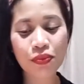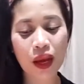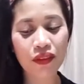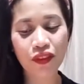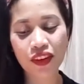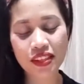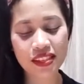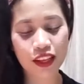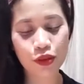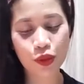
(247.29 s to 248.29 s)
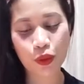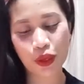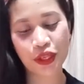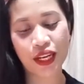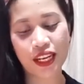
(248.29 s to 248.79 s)
ang verse na gusto
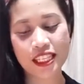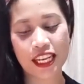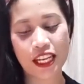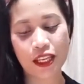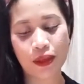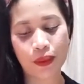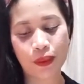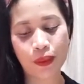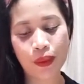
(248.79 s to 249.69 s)
kong i-share sa inyo